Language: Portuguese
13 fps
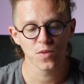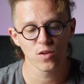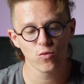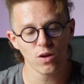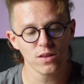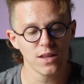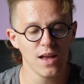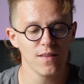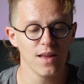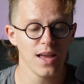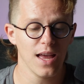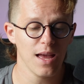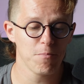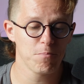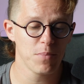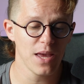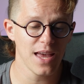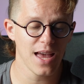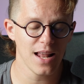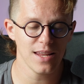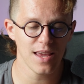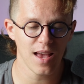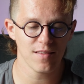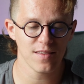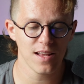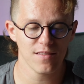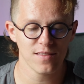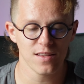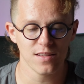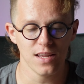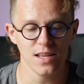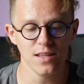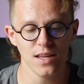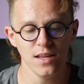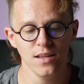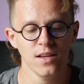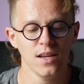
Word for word: Sua tela é PLS LCD, né?